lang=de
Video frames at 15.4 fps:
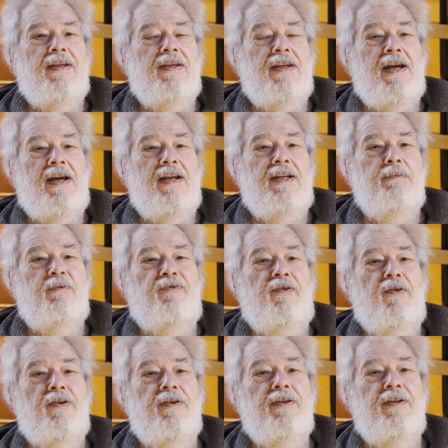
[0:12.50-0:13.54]
Ja, liebe
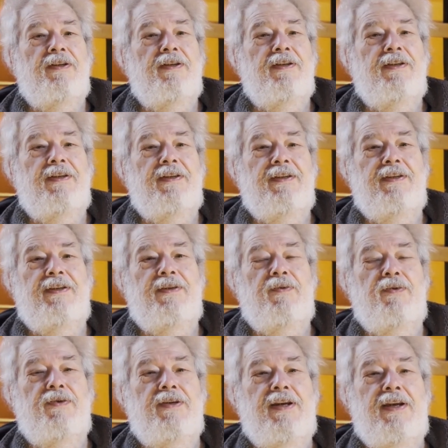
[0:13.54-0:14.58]
Freunde, äh,
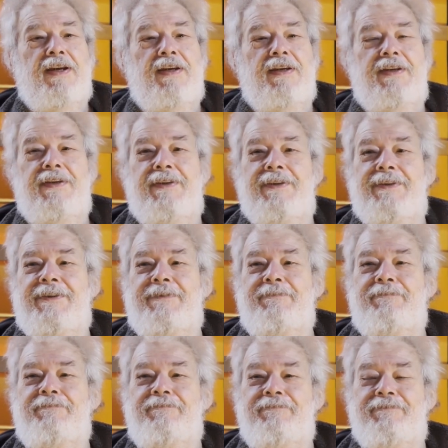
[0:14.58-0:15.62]
guten Tag.
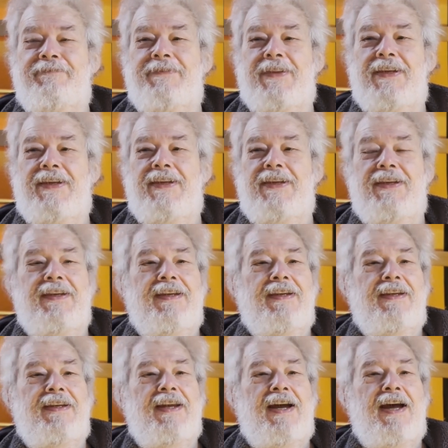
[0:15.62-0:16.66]
Ähm,
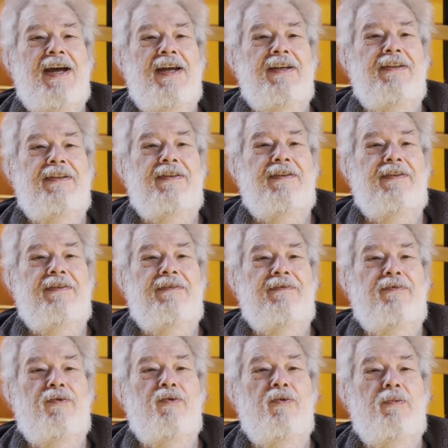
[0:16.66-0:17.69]
ihr ahnt,
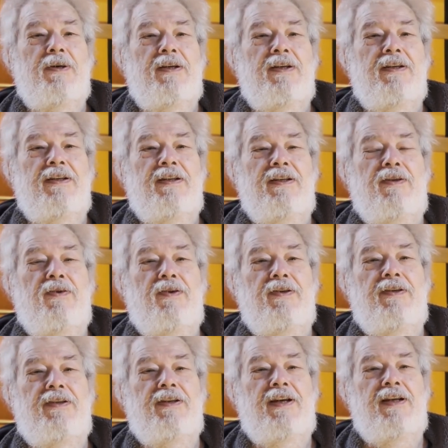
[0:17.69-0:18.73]
worüber ich
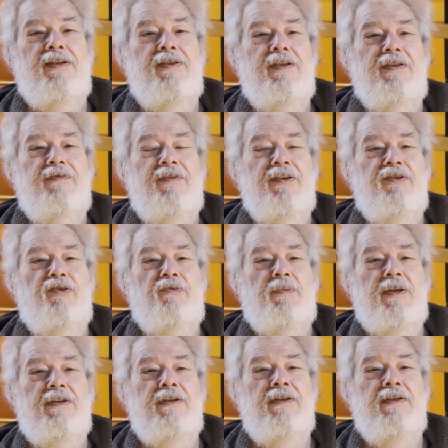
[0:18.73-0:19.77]
heute ansatzweise
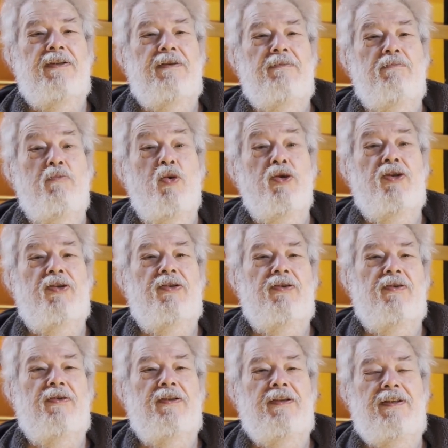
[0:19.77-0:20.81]
sprechen muss,
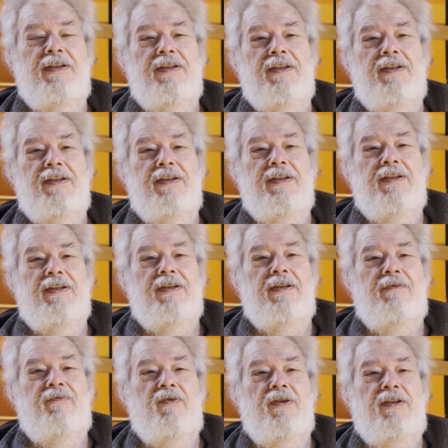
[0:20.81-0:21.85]

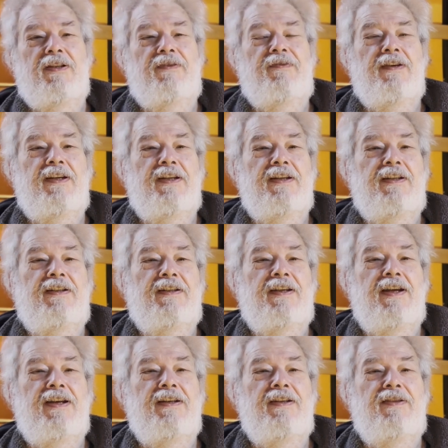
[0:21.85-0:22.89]
obwohl ich das vielleicht
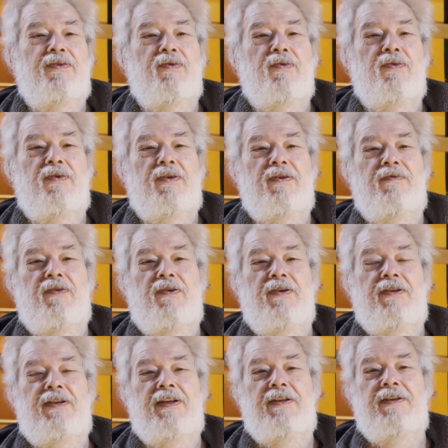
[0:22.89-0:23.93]
gar nicht so
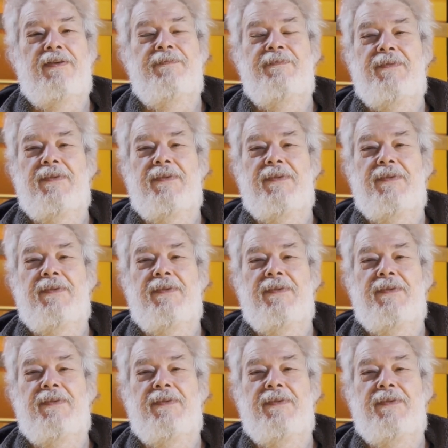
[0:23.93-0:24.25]
gewollt hätte.